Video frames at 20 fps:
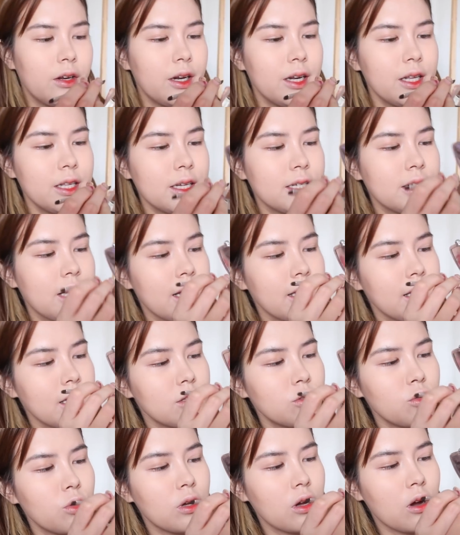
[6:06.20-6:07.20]
ยวลี่จะใช้ใน
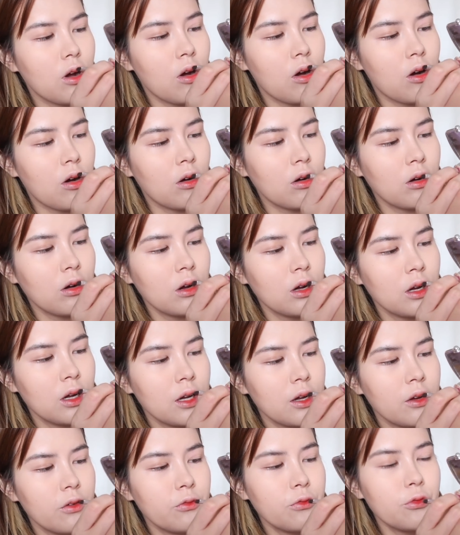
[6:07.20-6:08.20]
ส่วนของ
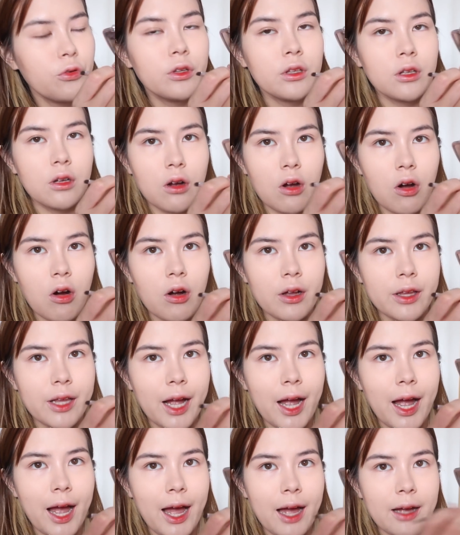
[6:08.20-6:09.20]
ฝุ่นก่อน
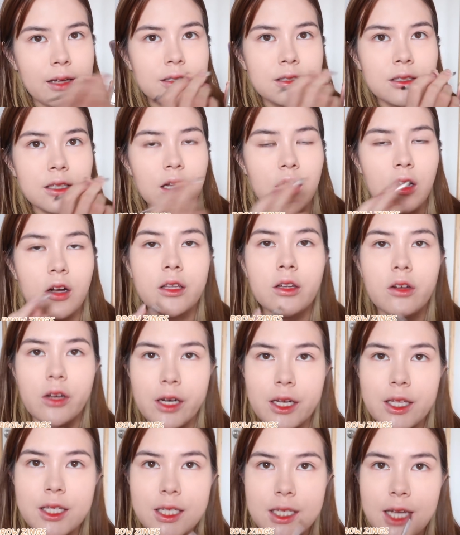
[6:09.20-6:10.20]
นะคะแล้วก็เดี๋ยว
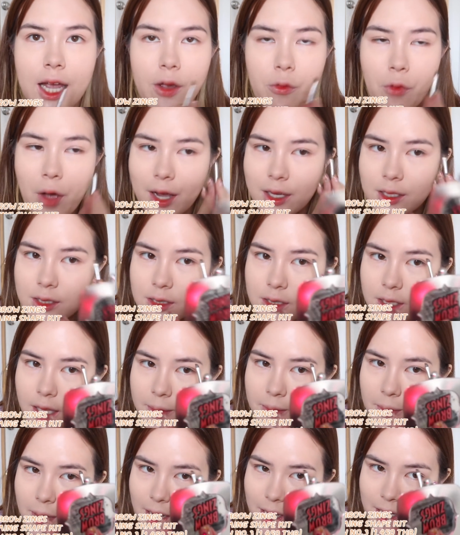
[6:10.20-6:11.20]
ลี่จะใช้แว็กซ์
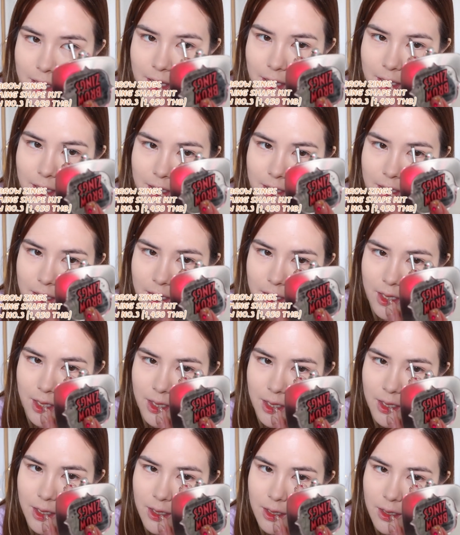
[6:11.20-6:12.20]
เก็บรายละเอียดอีกที
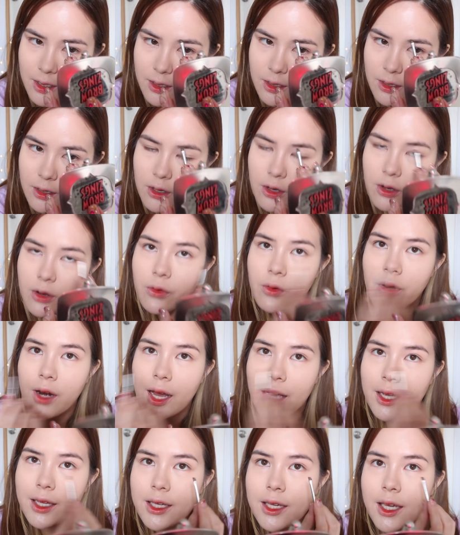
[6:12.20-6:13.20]
เว
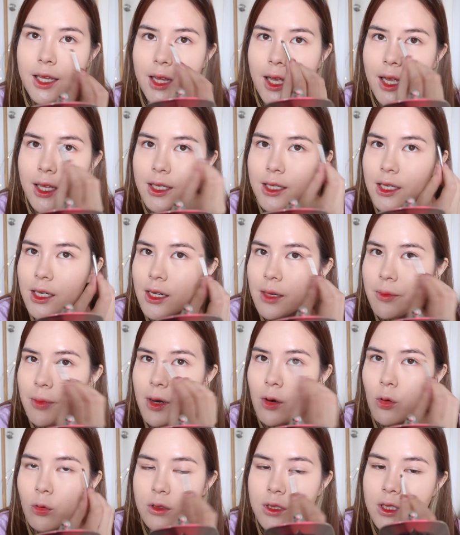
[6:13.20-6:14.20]
ลาเขียนนะอันนี้ลี่ไป
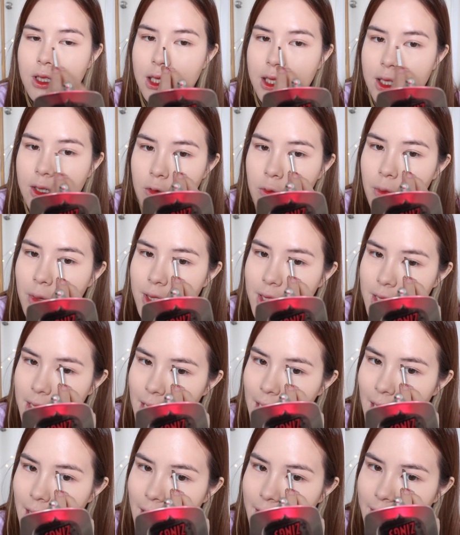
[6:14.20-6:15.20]
ลงสีคิ้วมาที่
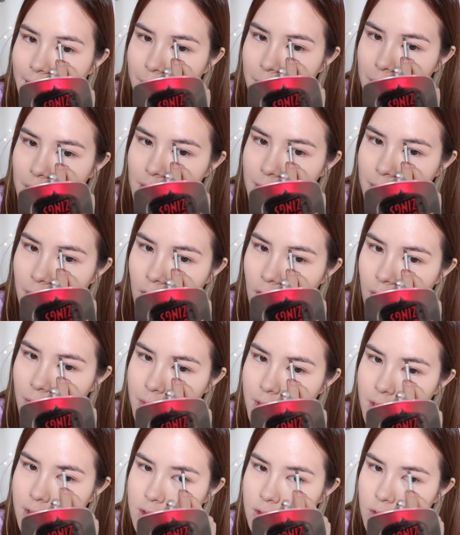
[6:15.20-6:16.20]
แคลนนะมันเลยพอ
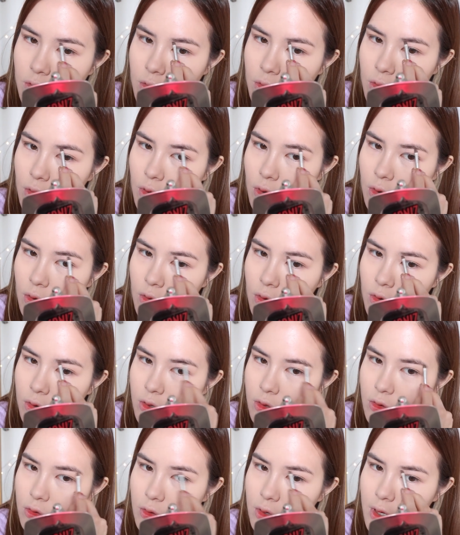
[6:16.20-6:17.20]
มีทรงโครง
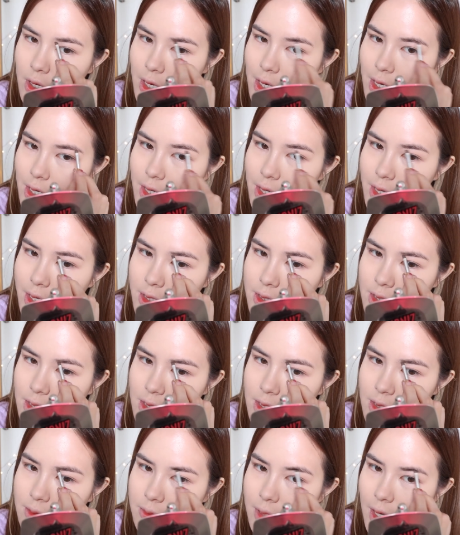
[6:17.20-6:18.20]
อยู่ลี่จะ
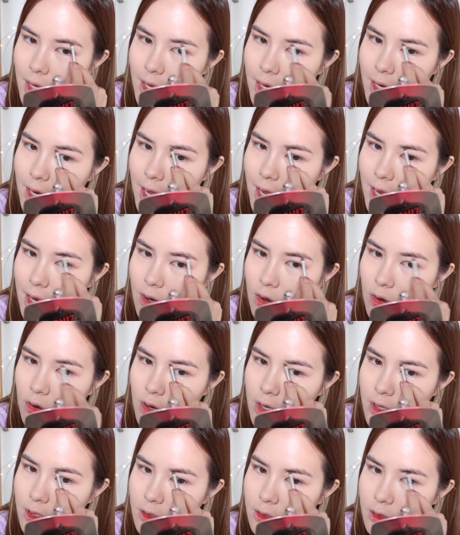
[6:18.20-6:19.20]
เริ่มจากข้างล่างก่
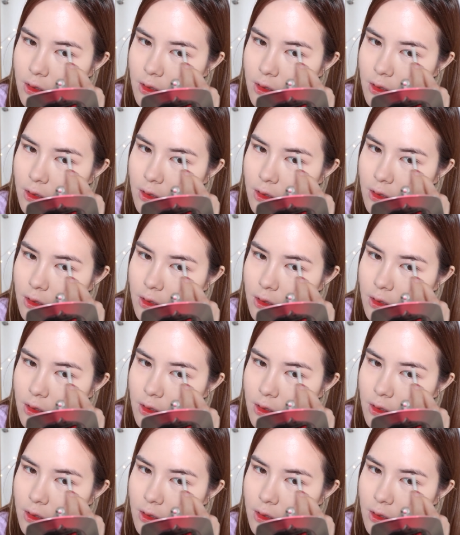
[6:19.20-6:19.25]
อน